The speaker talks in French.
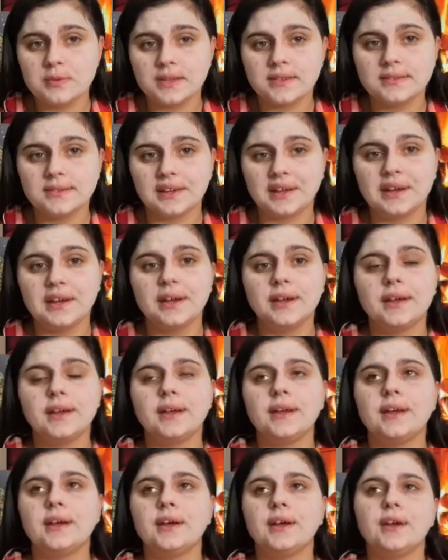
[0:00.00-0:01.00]
matin.
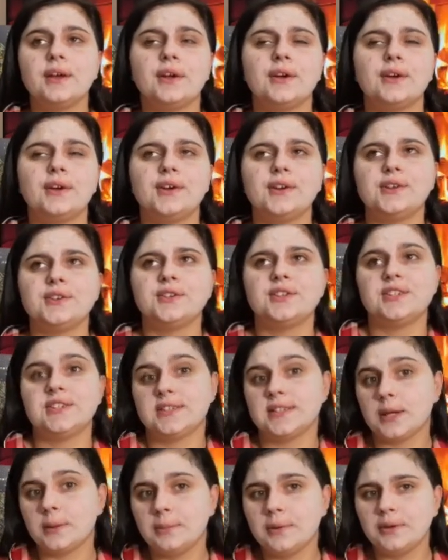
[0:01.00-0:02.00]
Euh,
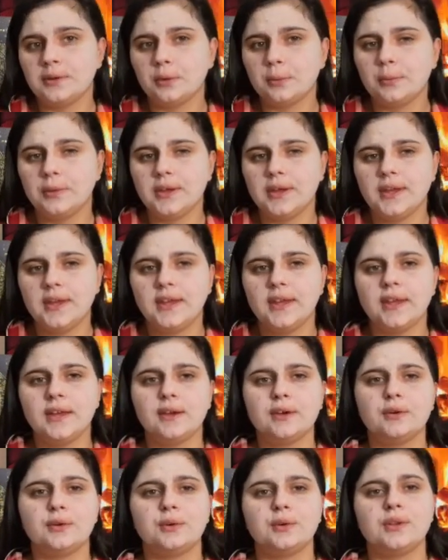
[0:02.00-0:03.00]
j'ai très bien dormi.
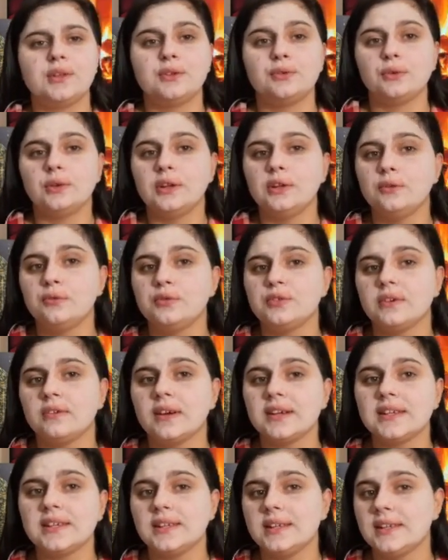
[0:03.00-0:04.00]
Euh, désolée de vous
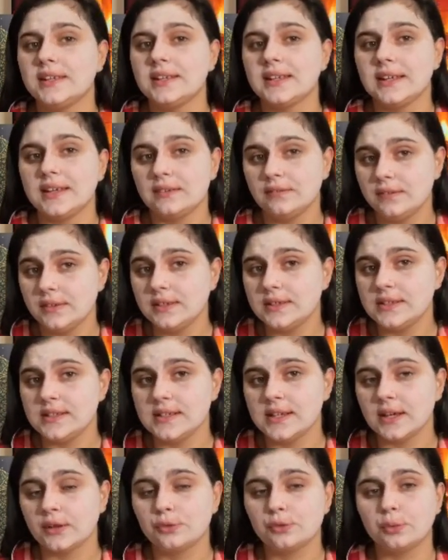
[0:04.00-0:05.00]
avoir quitté très vite
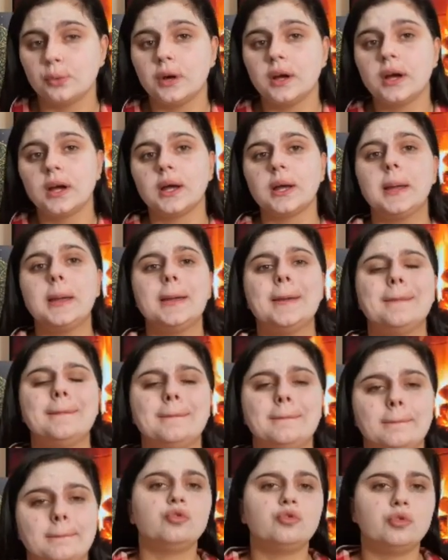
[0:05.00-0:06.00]
hier soir.
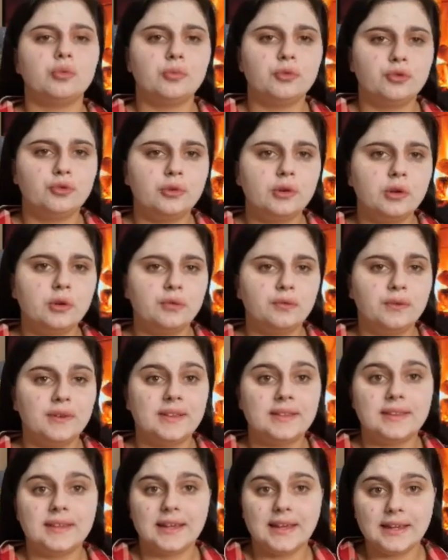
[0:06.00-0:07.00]
Je me suis
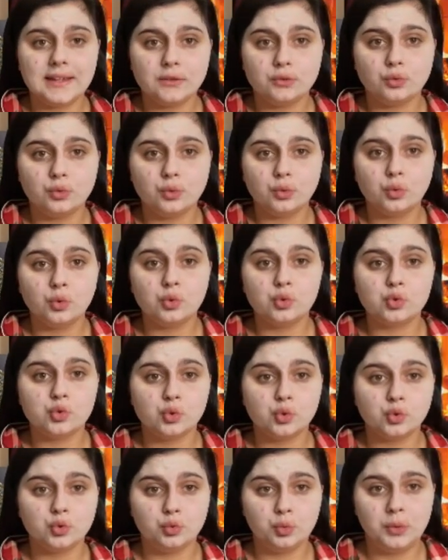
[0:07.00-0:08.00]
levée très tôt
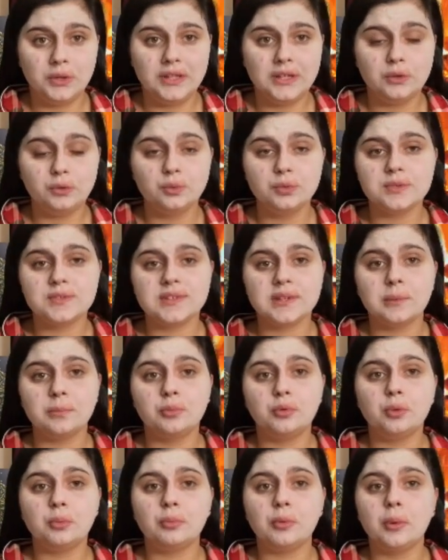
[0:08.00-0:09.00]
aujourd'hui, tout
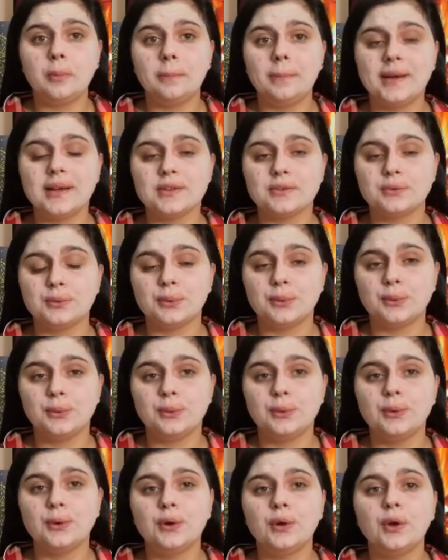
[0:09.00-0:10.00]
simplement parce
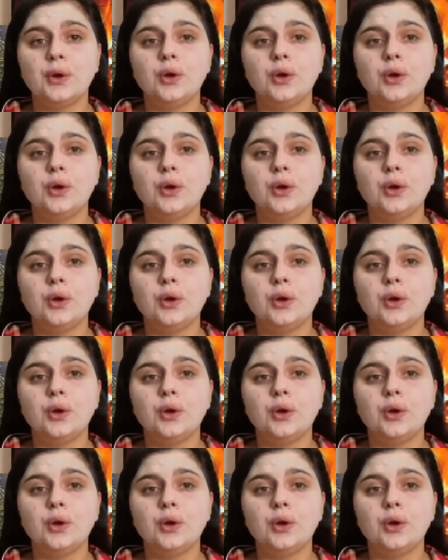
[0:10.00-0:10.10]
que